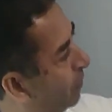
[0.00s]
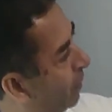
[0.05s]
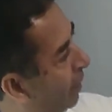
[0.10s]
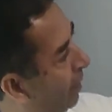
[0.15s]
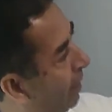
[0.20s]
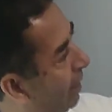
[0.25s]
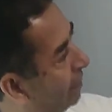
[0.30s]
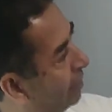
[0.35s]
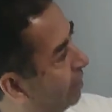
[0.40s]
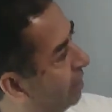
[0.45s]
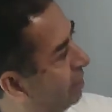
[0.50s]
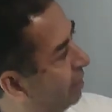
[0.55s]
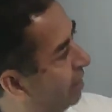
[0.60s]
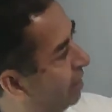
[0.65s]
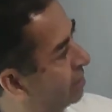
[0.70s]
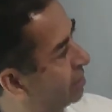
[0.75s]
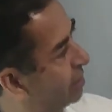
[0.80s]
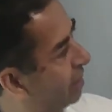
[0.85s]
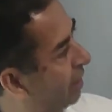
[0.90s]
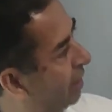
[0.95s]
Aí a
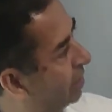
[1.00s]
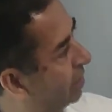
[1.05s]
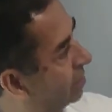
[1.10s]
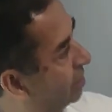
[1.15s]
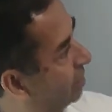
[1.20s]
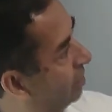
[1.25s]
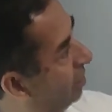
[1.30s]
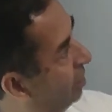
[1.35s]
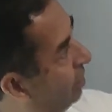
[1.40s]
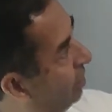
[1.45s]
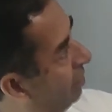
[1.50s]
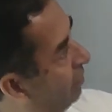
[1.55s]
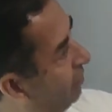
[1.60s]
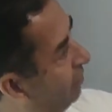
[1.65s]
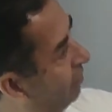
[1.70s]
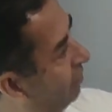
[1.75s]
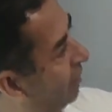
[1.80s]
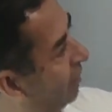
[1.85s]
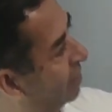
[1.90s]
tendência é essa. Vai